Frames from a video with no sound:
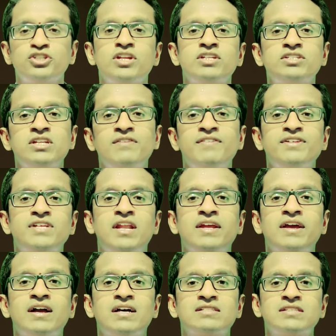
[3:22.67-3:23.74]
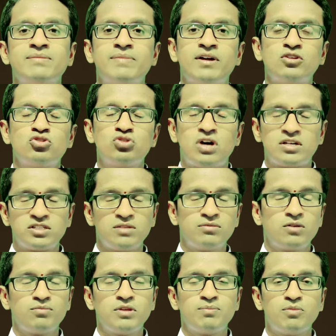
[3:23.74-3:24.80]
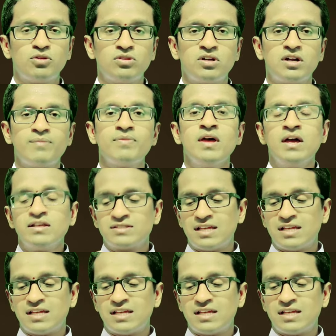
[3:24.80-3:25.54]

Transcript: చిన్న చిన్న విషయాలకి కాస్త మనసు అసంతృప్తి పొందడం